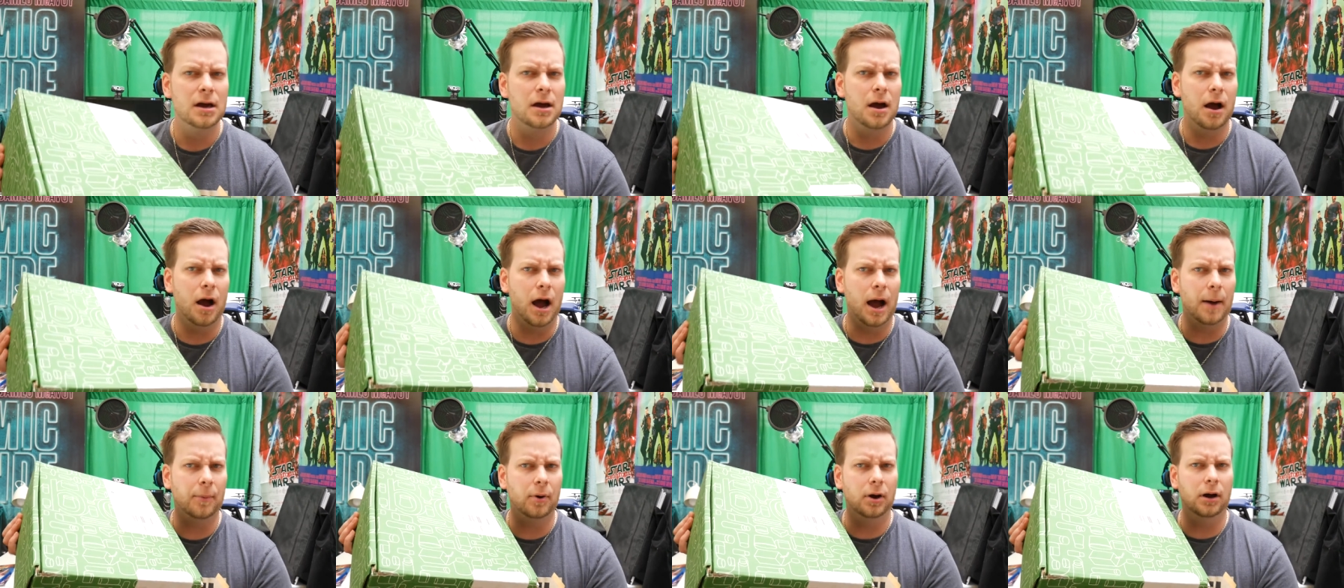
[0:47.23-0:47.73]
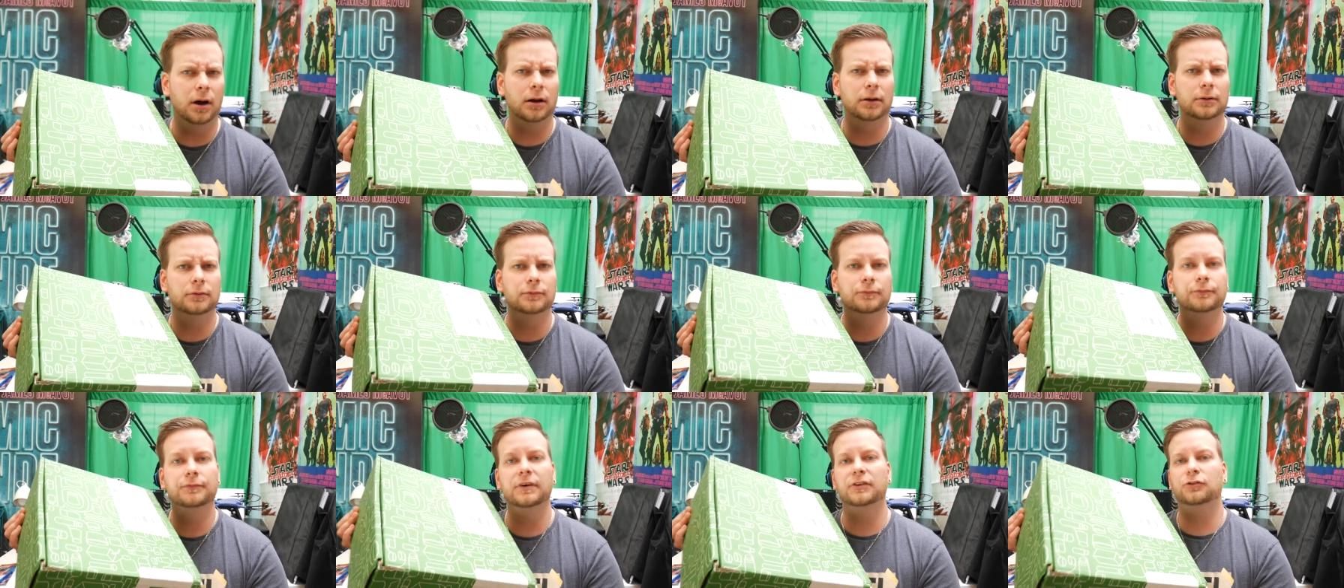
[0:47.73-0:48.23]
Aber
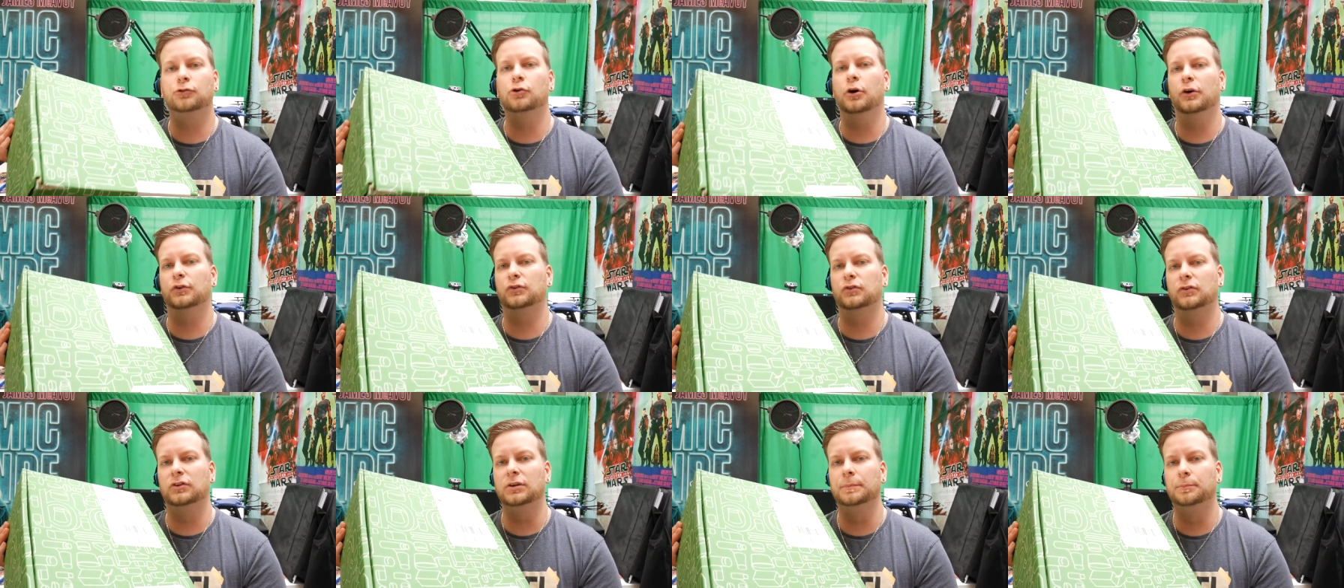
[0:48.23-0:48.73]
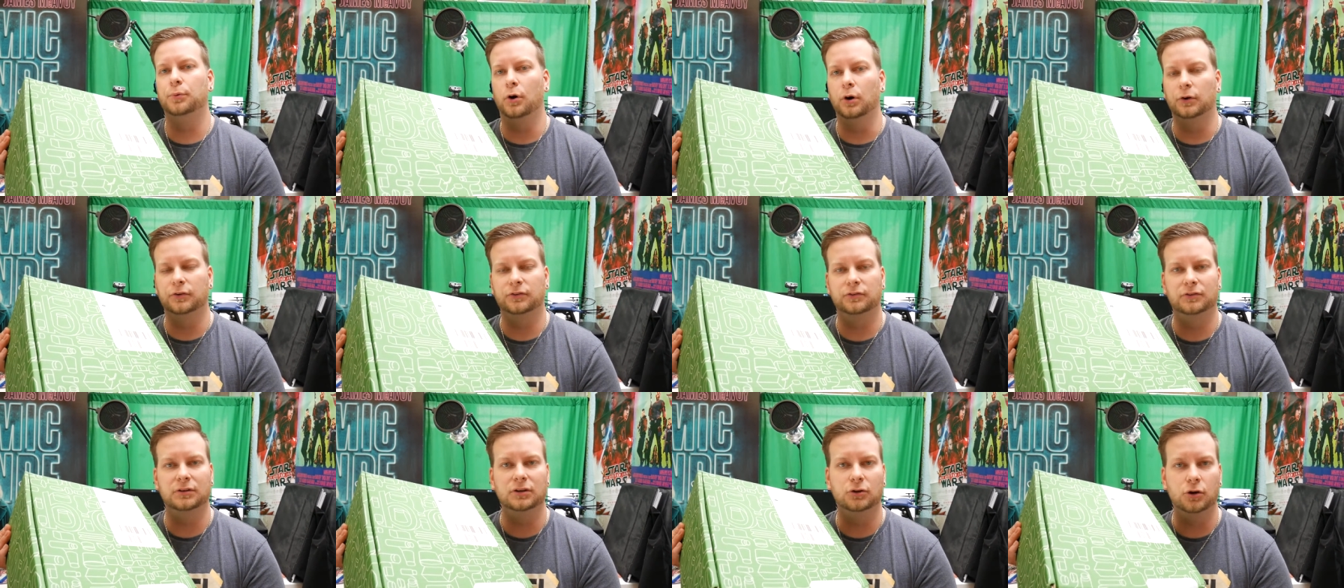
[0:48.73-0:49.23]
was kostet die
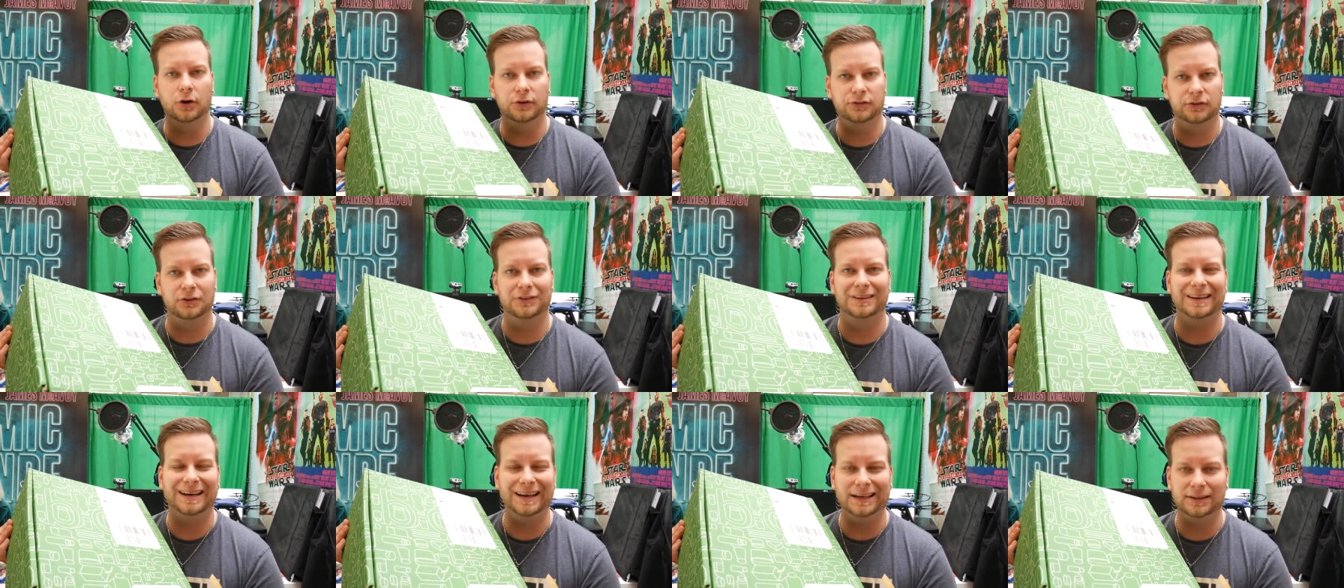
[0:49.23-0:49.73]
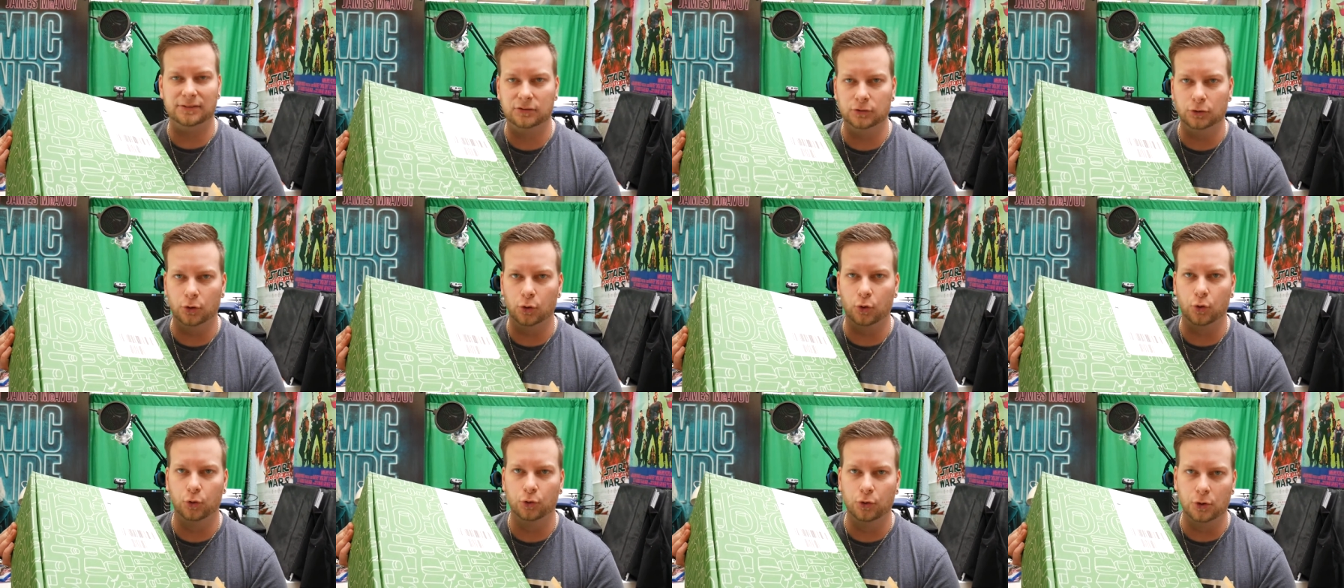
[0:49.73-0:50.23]
Box? Die kostet 13,99
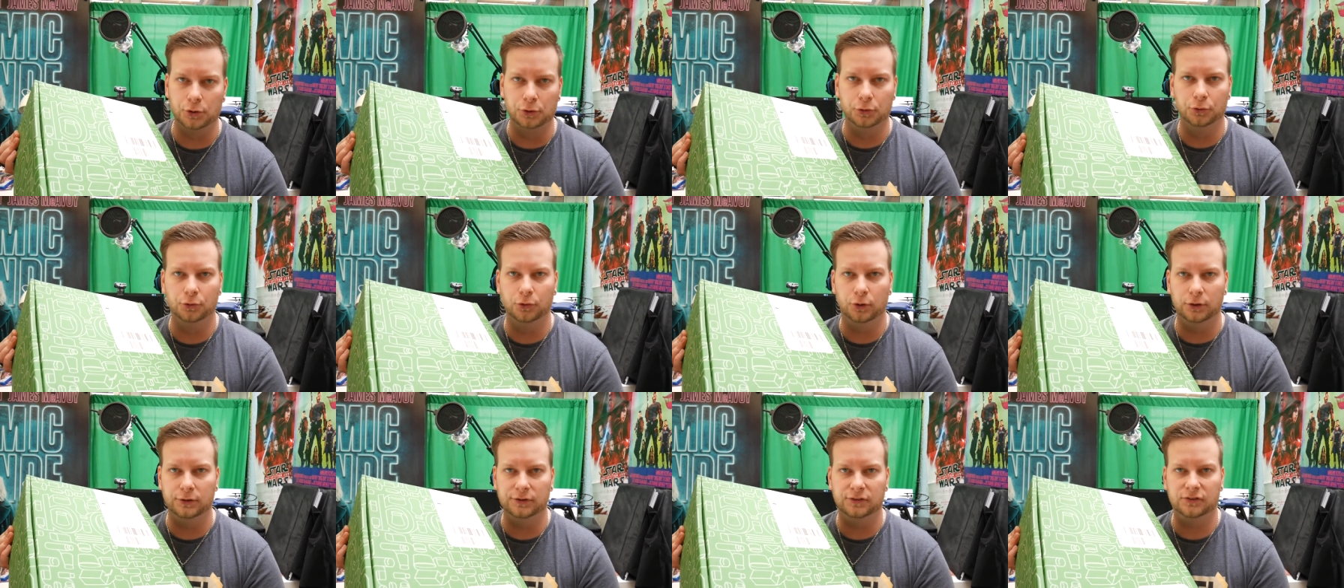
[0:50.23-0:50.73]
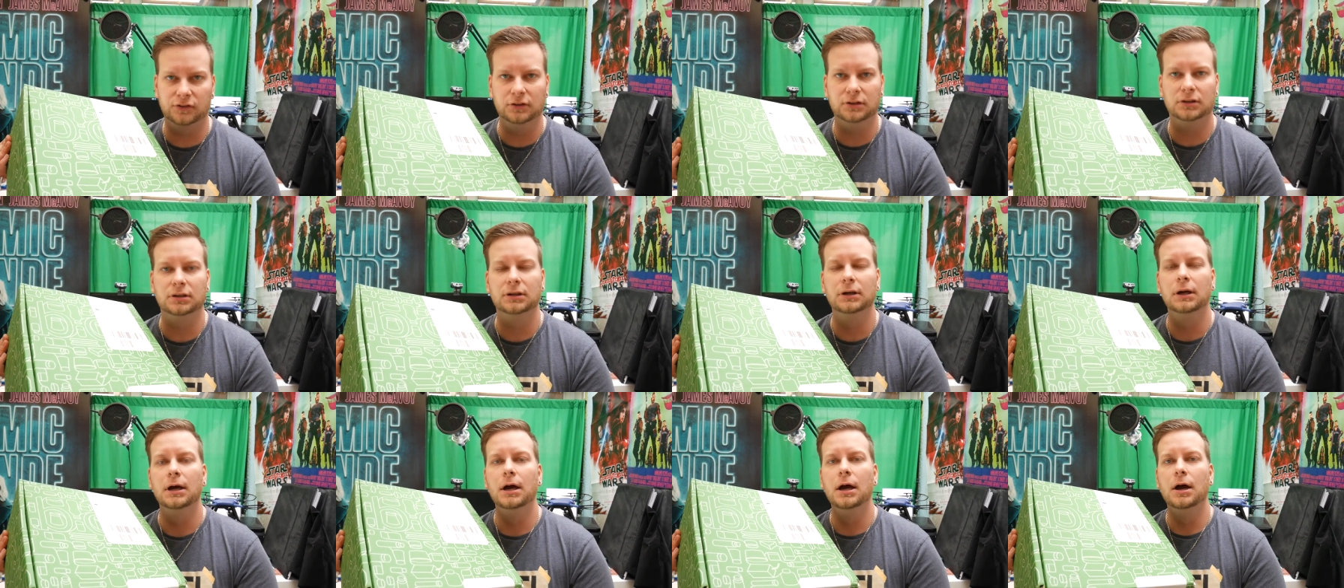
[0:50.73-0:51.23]
Euro
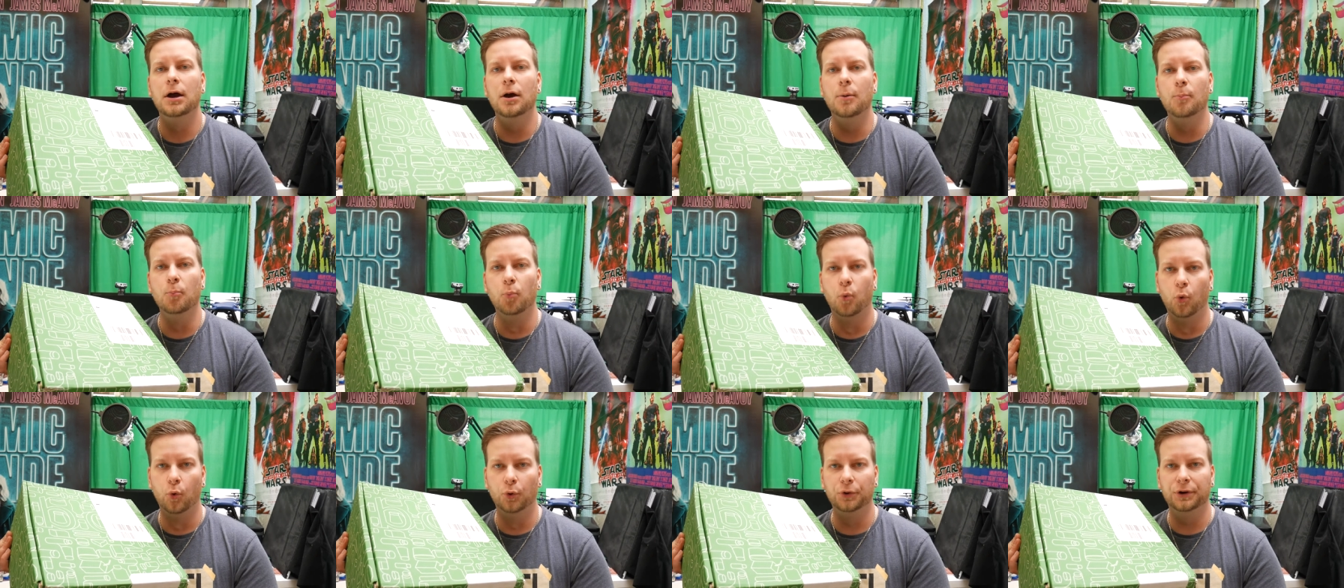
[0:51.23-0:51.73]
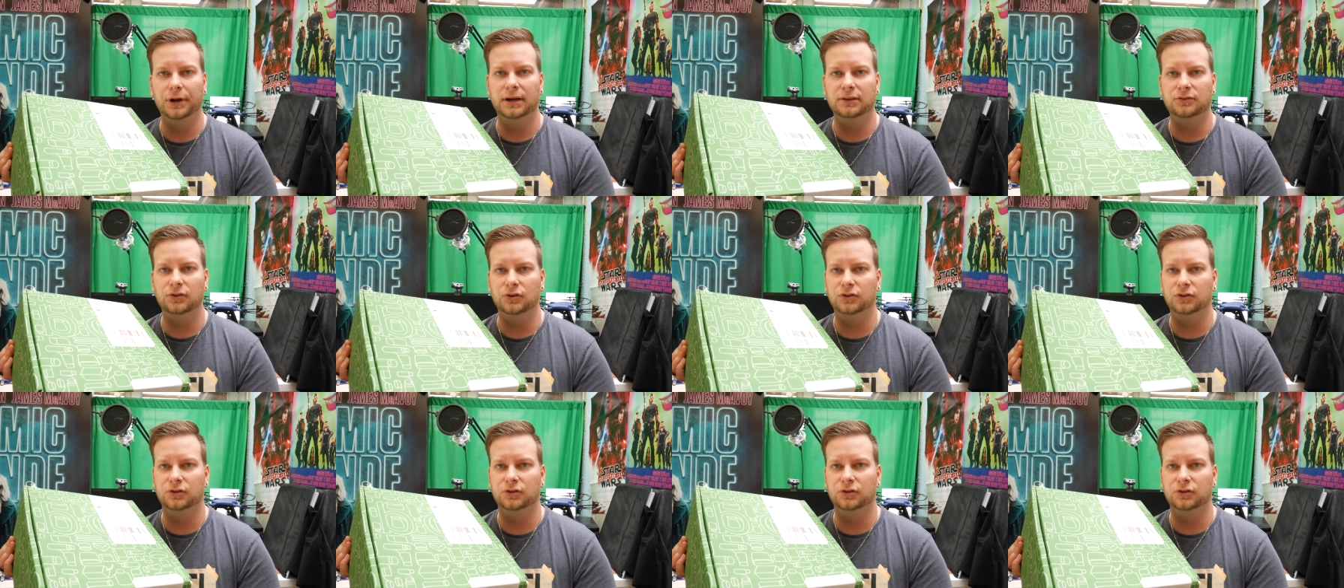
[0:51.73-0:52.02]
im Monat.